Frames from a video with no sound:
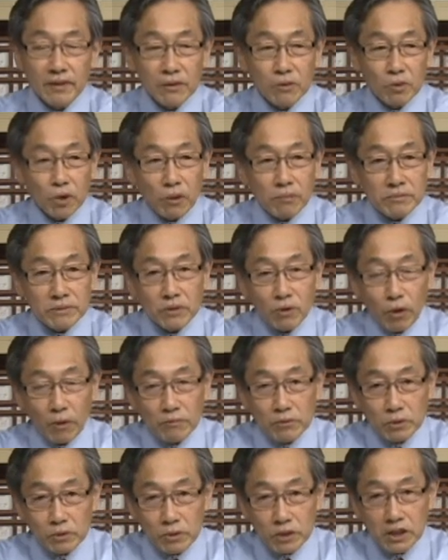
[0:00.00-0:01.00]
我们我
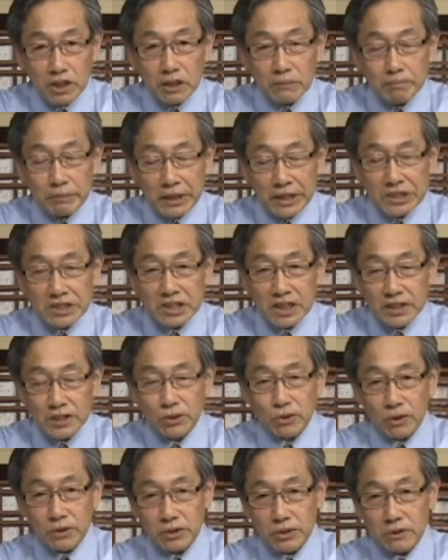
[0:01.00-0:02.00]
们如何被神
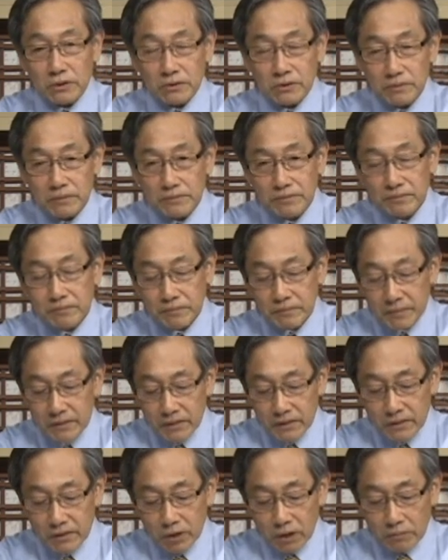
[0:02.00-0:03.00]
所救？
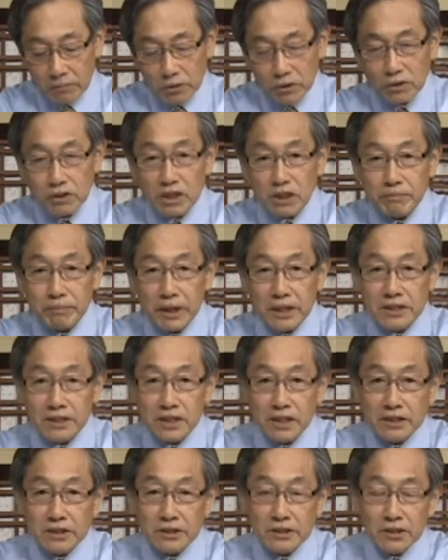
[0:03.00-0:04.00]
我们如何被
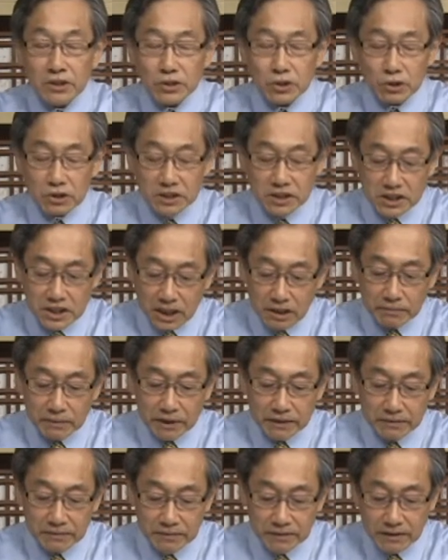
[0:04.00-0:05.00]
神所赦
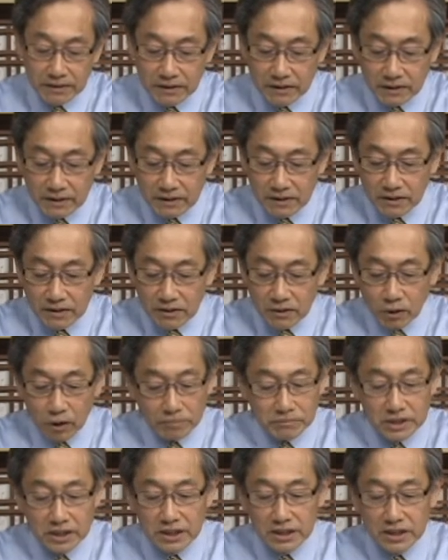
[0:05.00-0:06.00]
免？我
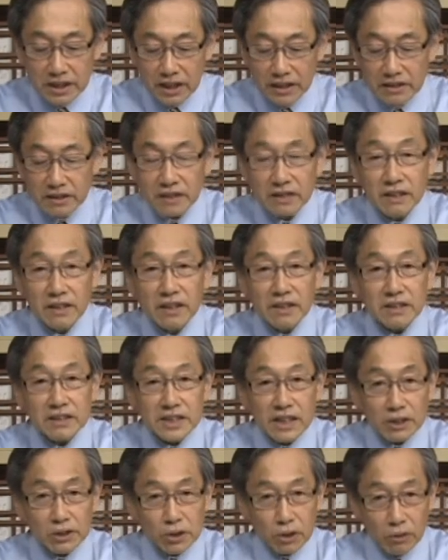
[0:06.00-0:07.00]
们今天
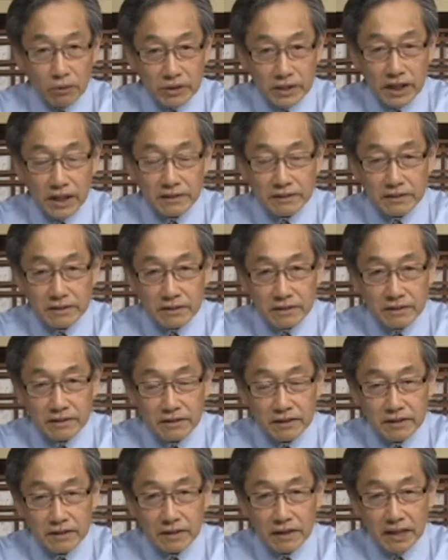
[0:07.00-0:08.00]
也要同样的
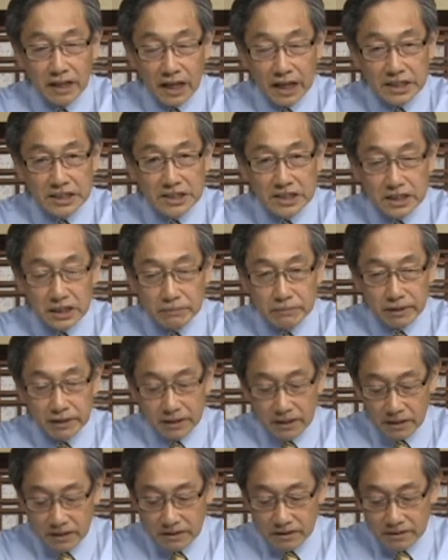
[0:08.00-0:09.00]
来赦免
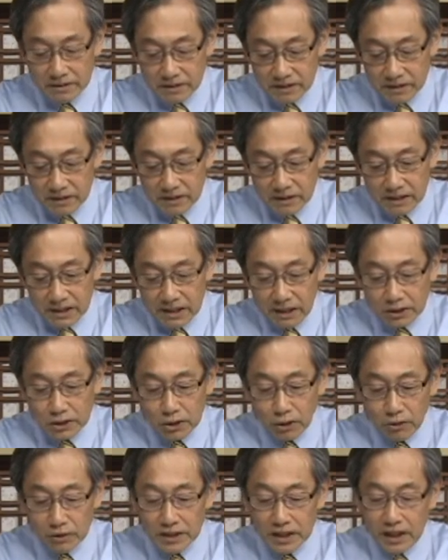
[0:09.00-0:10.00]
人。要
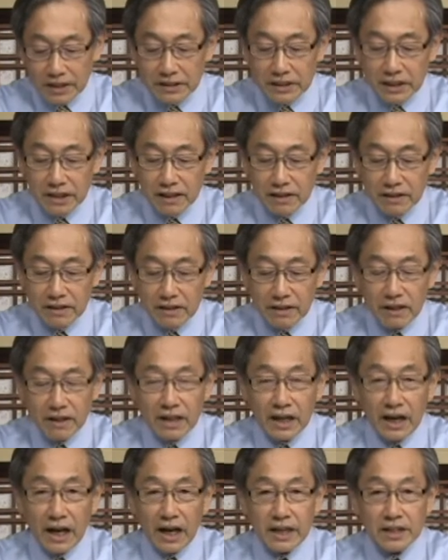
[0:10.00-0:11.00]
同样的
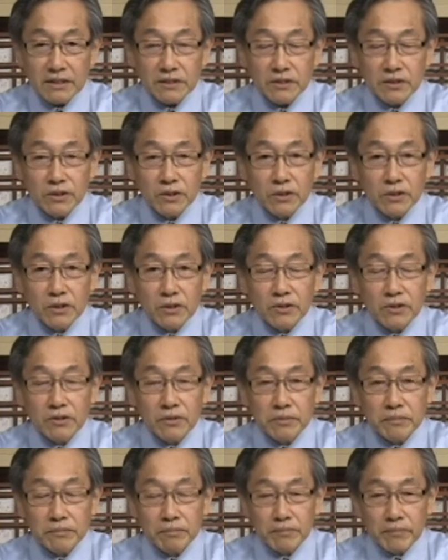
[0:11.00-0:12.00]
来
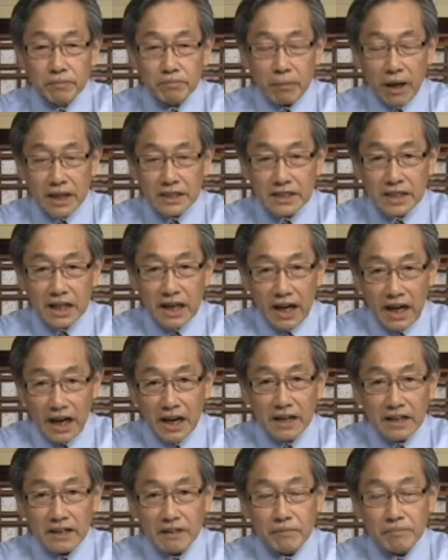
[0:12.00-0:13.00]
把这个爱